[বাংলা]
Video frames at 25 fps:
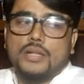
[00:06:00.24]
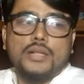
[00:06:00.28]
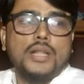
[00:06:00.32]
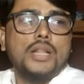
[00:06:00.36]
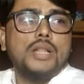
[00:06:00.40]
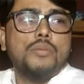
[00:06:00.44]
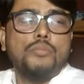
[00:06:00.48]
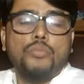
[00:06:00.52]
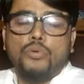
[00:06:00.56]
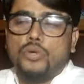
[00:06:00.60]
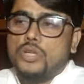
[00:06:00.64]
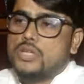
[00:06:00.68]

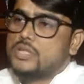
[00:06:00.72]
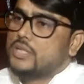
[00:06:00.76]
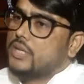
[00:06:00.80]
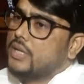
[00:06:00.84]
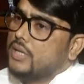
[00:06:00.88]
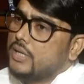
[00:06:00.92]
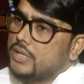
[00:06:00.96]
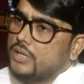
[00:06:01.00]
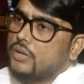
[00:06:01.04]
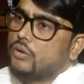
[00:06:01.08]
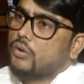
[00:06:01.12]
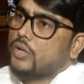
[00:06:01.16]
দাদা পুলিশকে
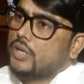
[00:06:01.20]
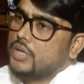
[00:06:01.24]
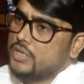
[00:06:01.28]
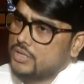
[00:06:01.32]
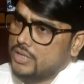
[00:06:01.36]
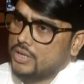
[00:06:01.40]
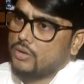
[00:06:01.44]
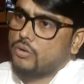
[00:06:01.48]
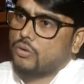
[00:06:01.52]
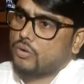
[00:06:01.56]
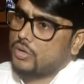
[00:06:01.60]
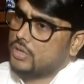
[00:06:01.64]
নিয়ে ওখানে
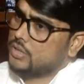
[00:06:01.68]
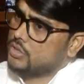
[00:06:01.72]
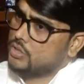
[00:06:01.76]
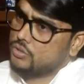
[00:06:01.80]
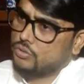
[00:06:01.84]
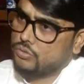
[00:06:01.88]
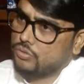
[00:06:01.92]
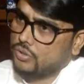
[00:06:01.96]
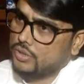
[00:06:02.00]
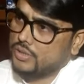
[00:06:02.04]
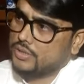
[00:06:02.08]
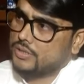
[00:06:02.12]
জাল করার আছে
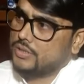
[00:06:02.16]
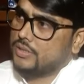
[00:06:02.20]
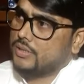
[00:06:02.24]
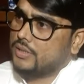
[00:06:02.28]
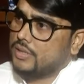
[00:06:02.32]
করেছে